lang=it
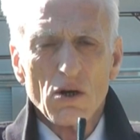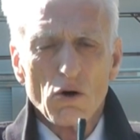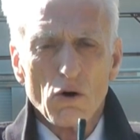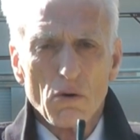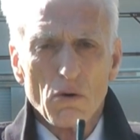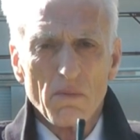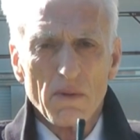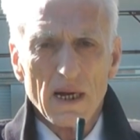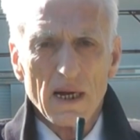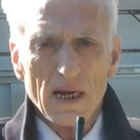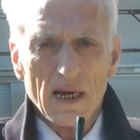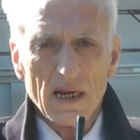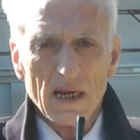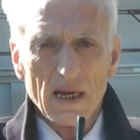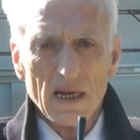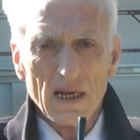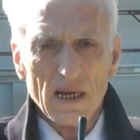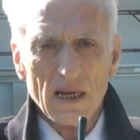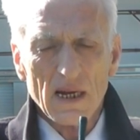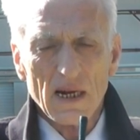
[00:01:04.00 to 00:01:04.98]

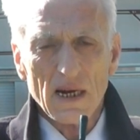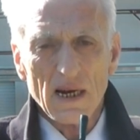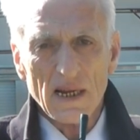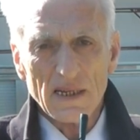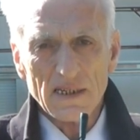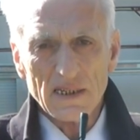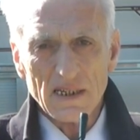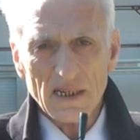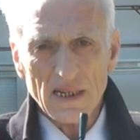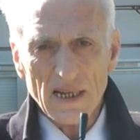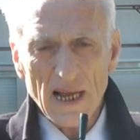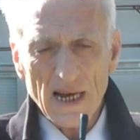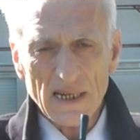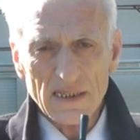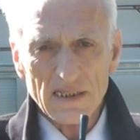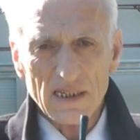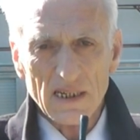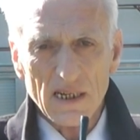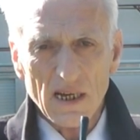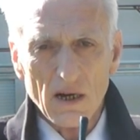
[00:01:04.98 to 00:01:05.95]
come la
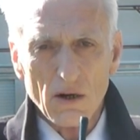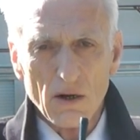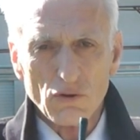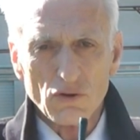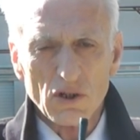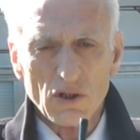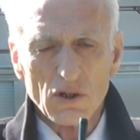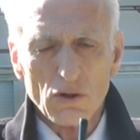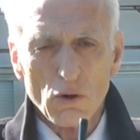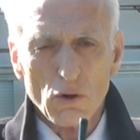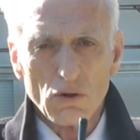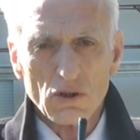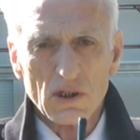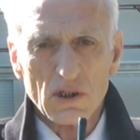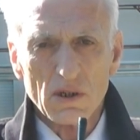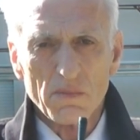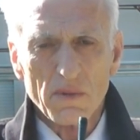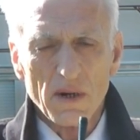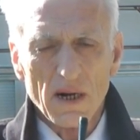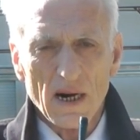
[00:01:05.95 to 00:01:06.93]
ginnastica così
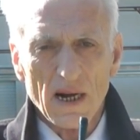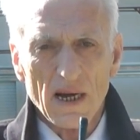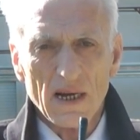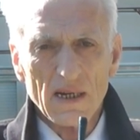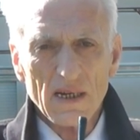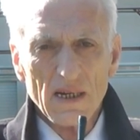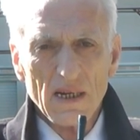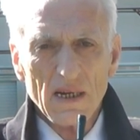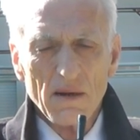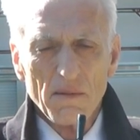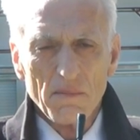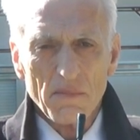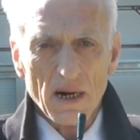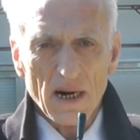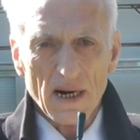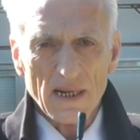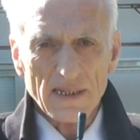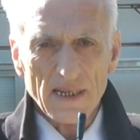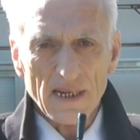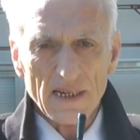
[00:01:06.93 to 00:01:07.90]
dolce per la,
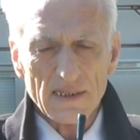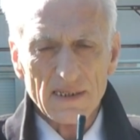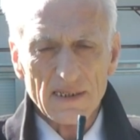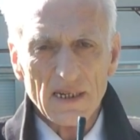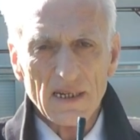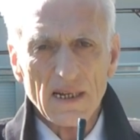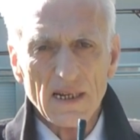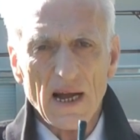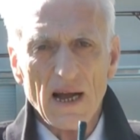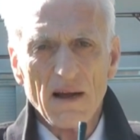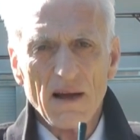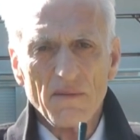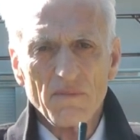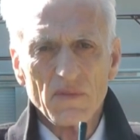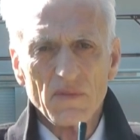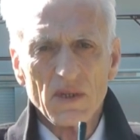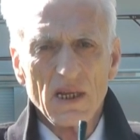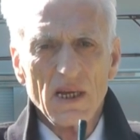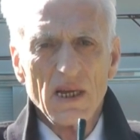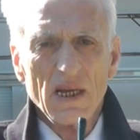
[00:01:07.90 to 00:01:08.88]
per la terza età
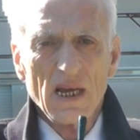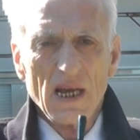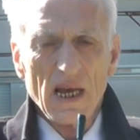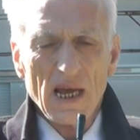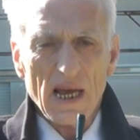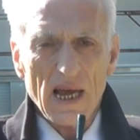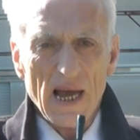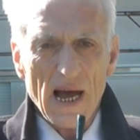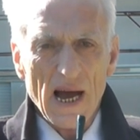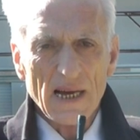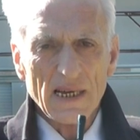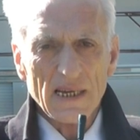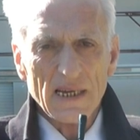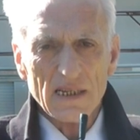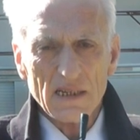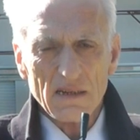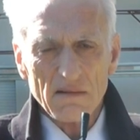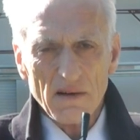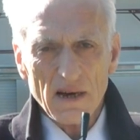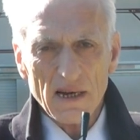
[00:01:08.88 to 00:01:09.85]
e
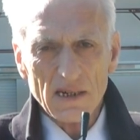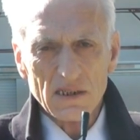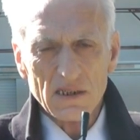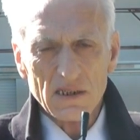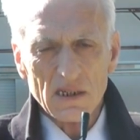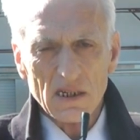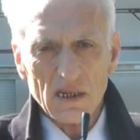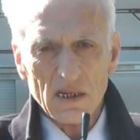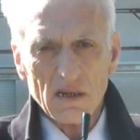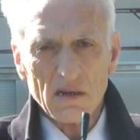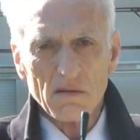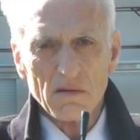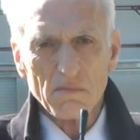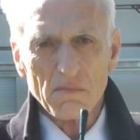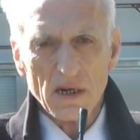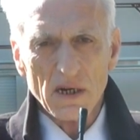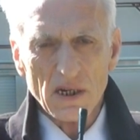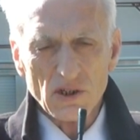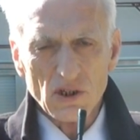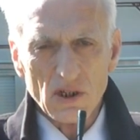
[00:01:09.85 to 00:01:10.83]
anche diversi
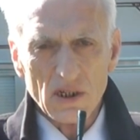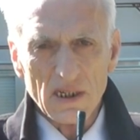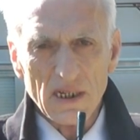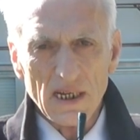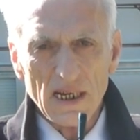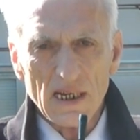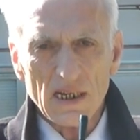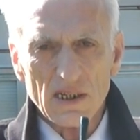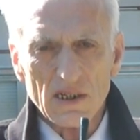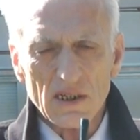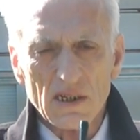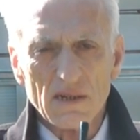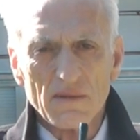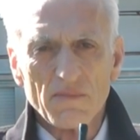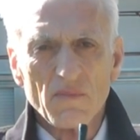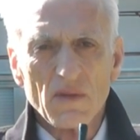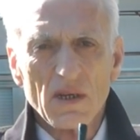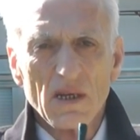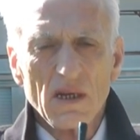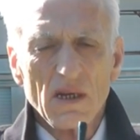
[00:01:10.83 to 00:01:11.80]
bercetesi,
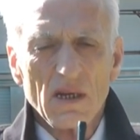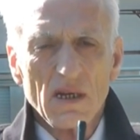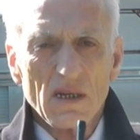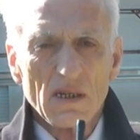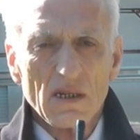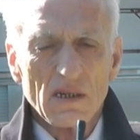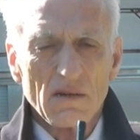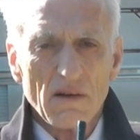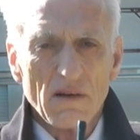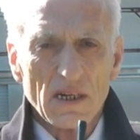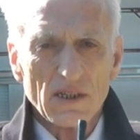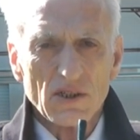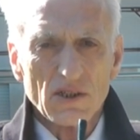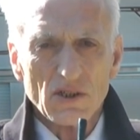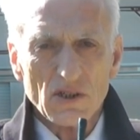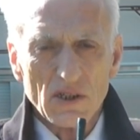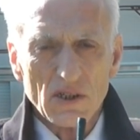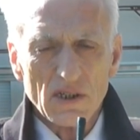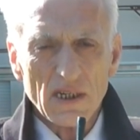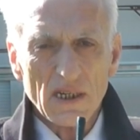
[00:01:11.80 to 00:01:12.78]
diversi
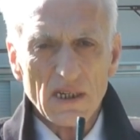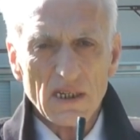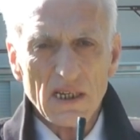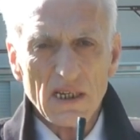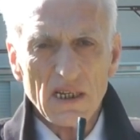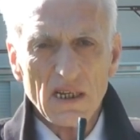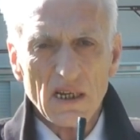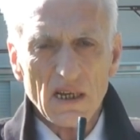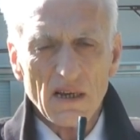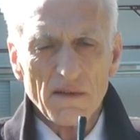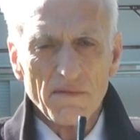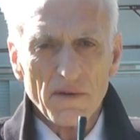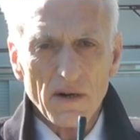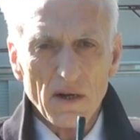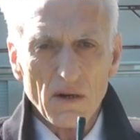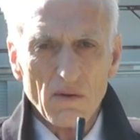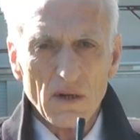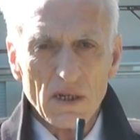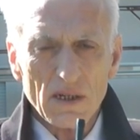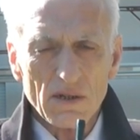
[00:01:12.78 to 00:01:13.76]
cittadini che
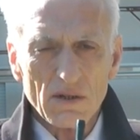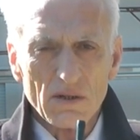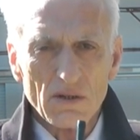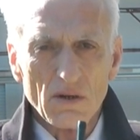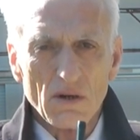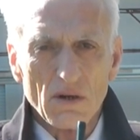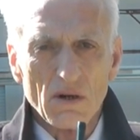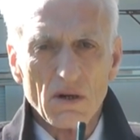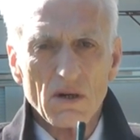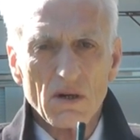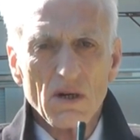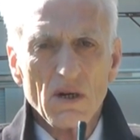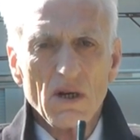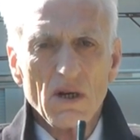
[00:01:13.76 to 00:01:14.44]
frequentano